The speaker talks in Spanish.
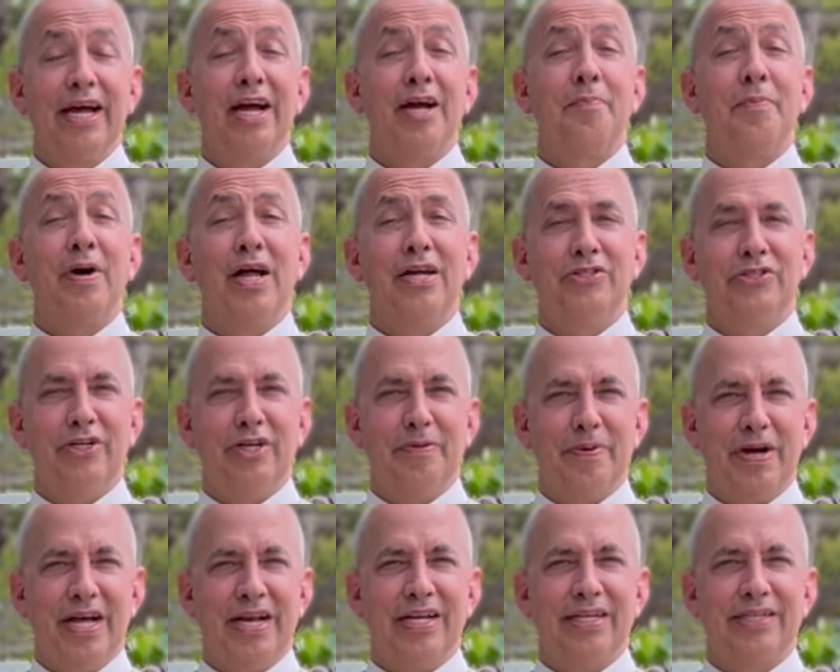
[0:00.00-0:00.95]
Hermanos y
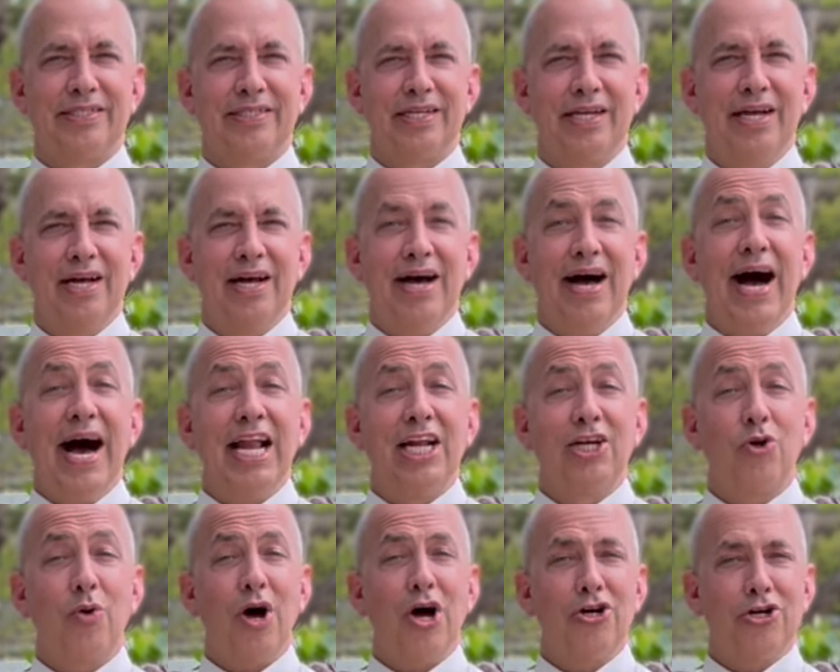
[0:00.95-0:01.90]
hermanas,
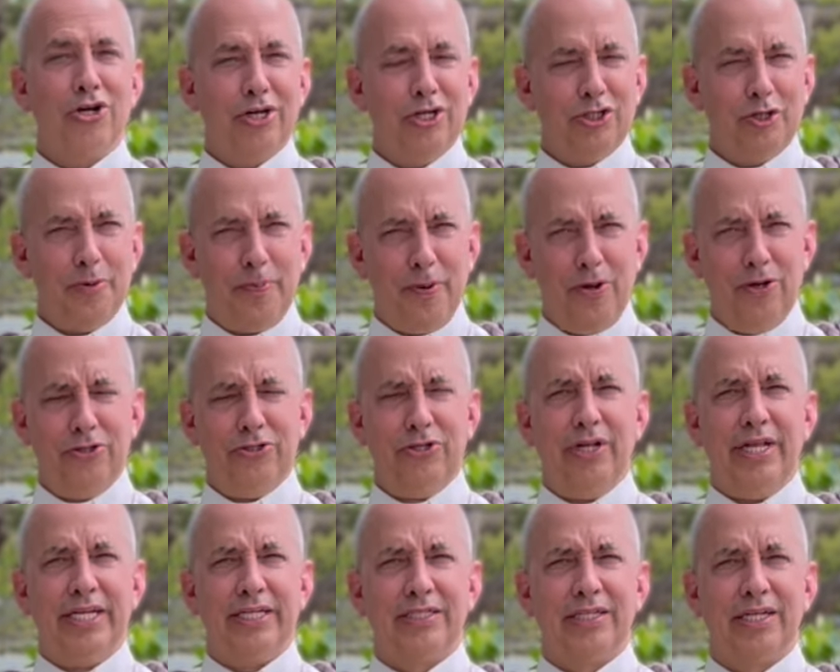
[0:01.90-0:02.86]
al igual que los
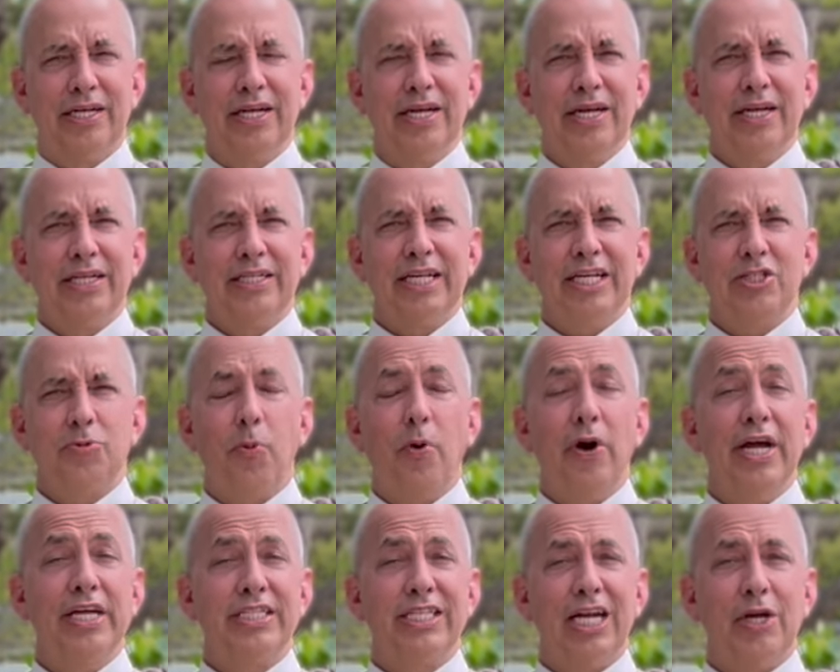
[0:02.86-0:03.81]
apóstoles,
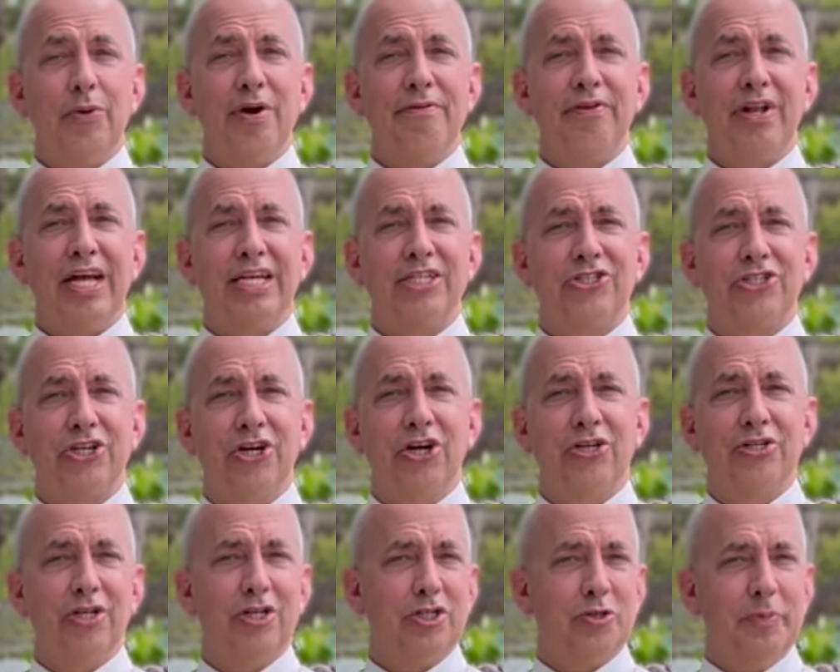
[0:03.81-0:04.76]
después de la
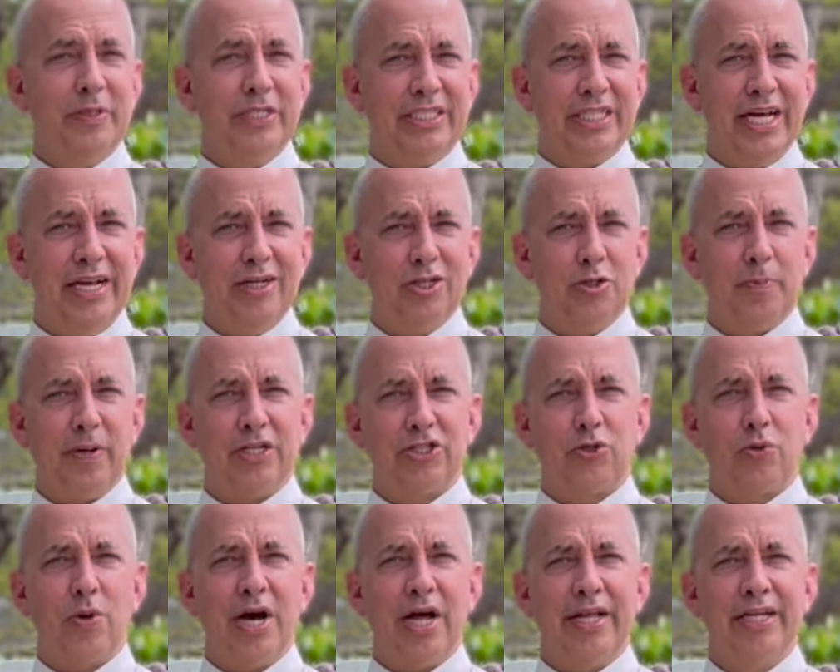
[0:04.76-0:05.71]
revelación de los misterios
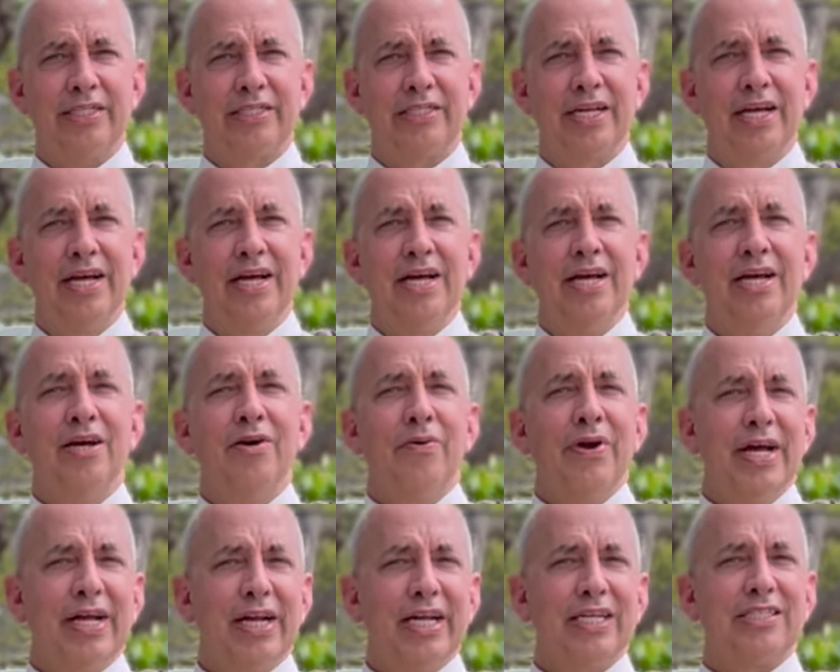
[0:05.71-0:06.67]
pascuales,
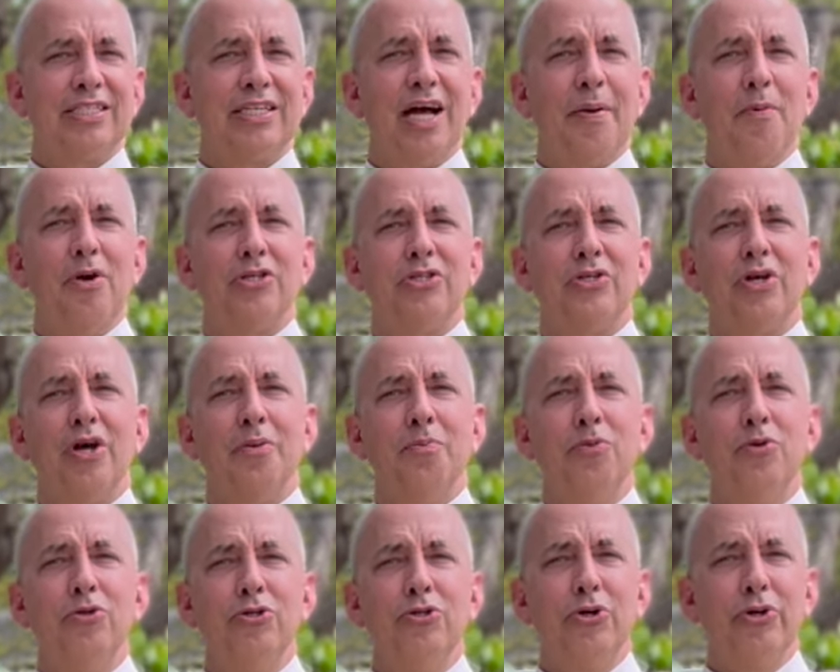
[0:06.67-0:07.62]
regresamos a
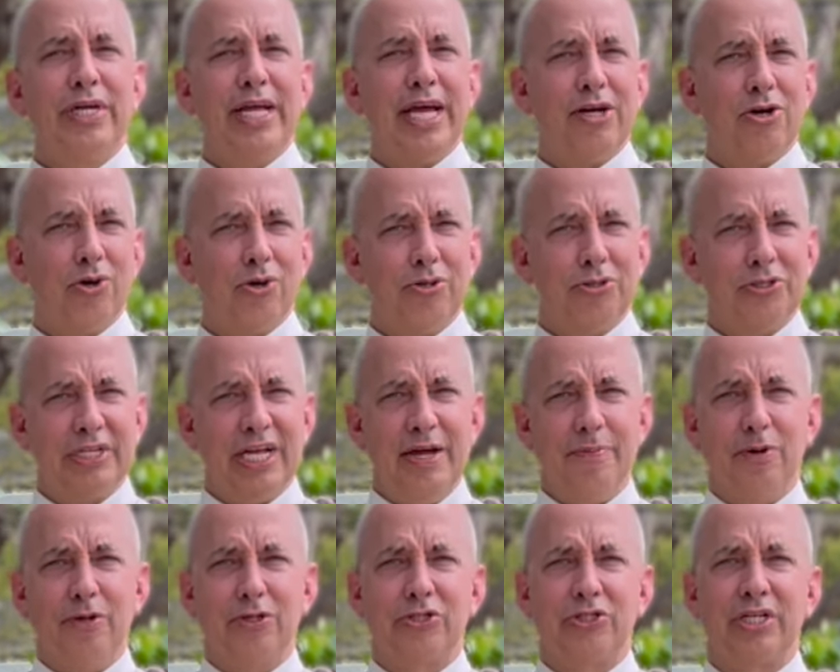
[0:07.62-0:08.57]
un mundo que
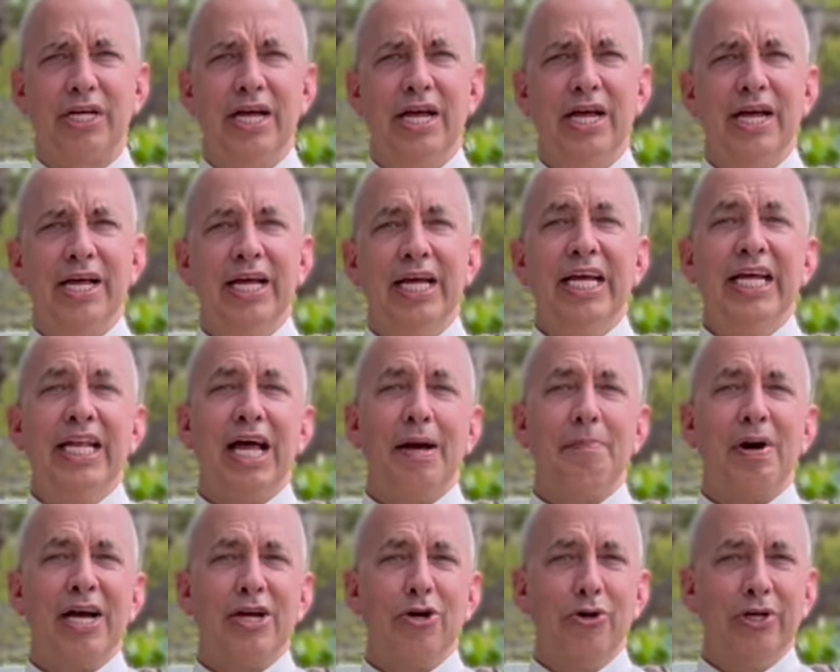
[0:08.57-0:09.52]
conocemos y
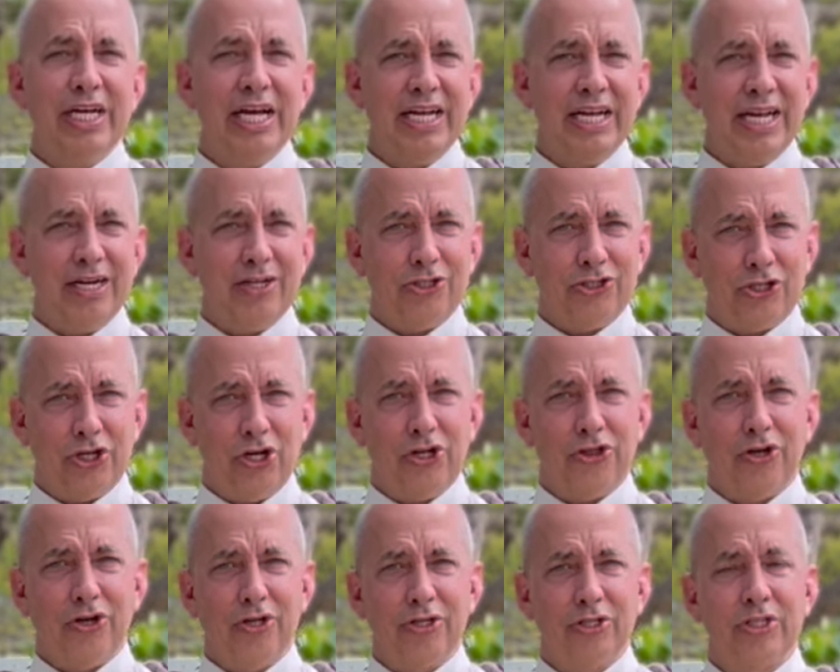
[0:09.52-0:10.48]
la mayoría de
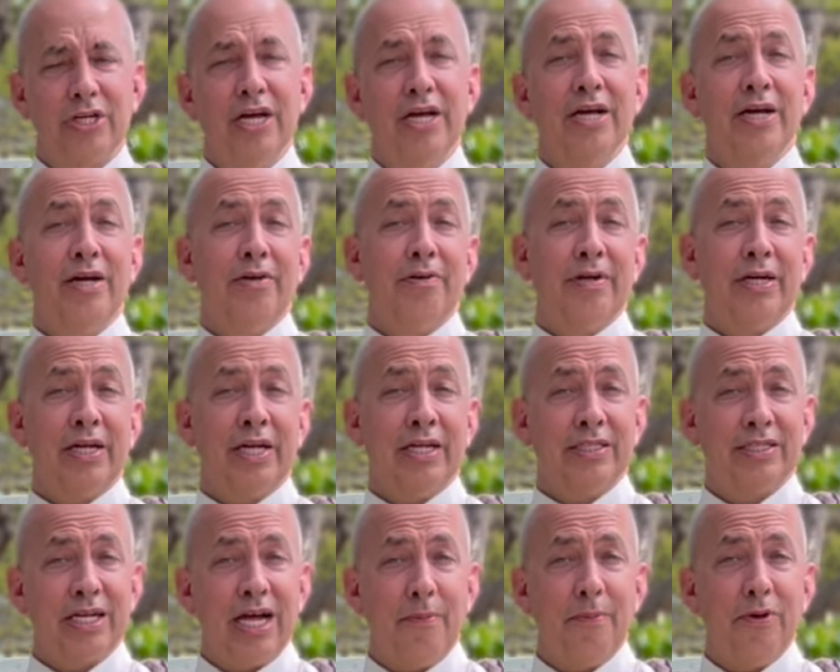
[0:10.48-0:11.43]
nosotros
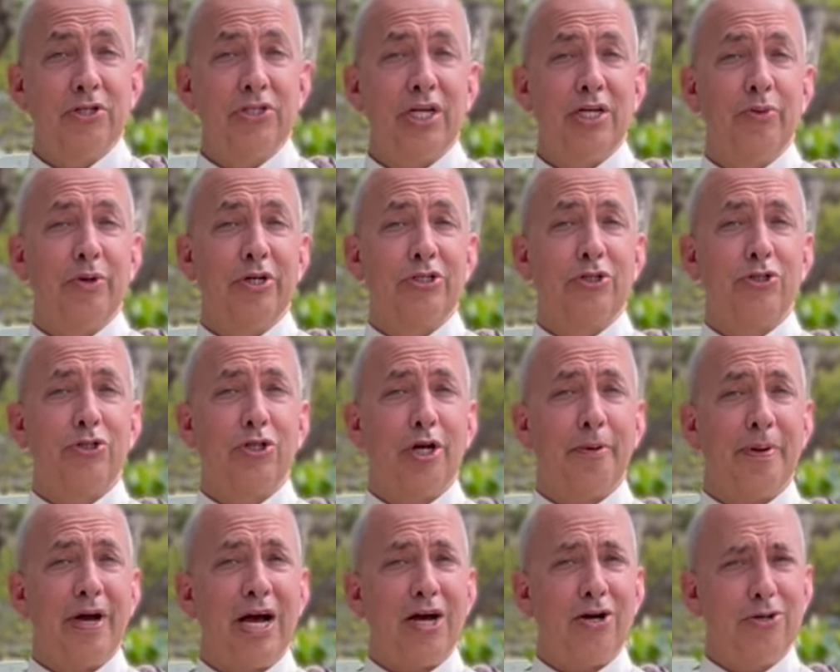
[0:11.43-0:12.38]
regresamos a nuestros
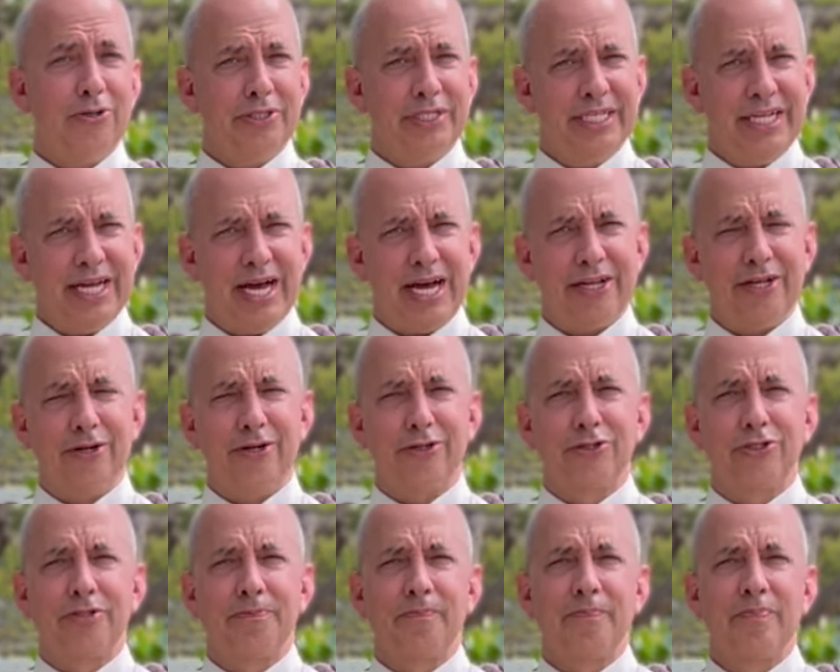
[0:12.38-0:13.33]
trabajos diarios.